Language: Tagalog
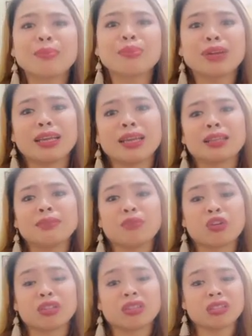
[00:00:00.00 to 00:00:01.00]
bread,
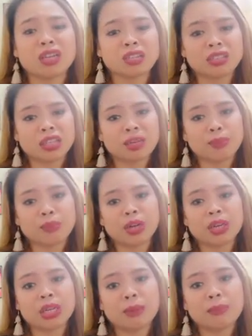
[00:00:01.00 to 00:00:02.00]
for snacks in a per
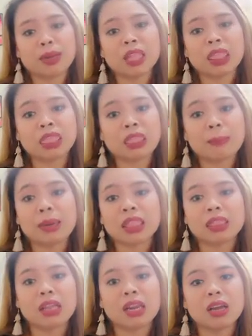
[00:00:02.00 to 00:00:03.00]
day. But
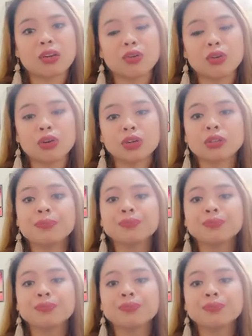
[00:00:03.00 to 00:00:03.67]
napalit na lang ko og